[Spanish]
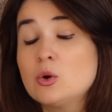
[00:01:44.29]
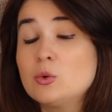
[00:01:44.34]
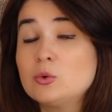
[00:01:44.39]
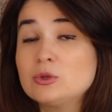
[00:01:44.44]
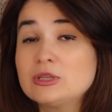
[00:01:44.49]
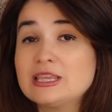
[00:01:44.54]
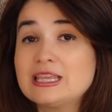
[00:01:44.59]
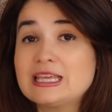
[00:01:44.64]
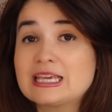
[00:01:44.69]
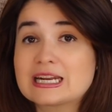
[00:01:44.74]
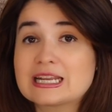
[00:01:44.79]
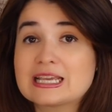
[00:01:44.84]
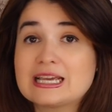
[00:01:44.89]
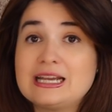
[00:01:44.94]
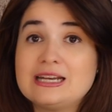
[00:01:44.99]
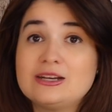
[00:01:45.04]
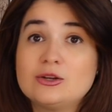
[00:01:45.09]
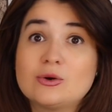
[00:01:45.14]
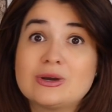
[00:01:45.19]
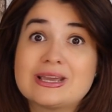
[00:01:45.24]
unidad de
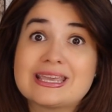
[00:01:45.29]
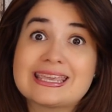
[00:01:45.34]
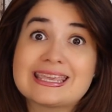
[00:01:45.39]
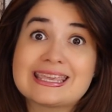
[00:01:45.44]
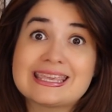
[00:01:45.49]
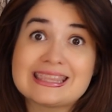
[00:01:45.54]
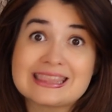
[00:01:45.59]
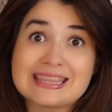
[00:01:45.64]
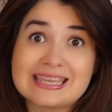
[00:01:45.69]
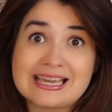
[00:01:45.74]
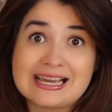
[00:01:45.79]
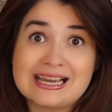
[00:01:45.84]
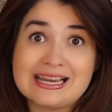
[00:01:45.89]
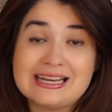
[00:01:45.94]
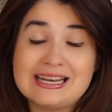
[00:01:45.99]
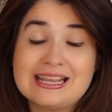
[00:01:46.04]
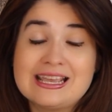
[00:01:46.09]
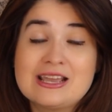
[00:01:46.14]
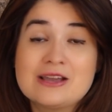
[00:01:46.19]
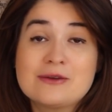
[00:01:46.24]
regalo
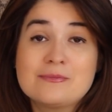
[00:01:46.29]
ideal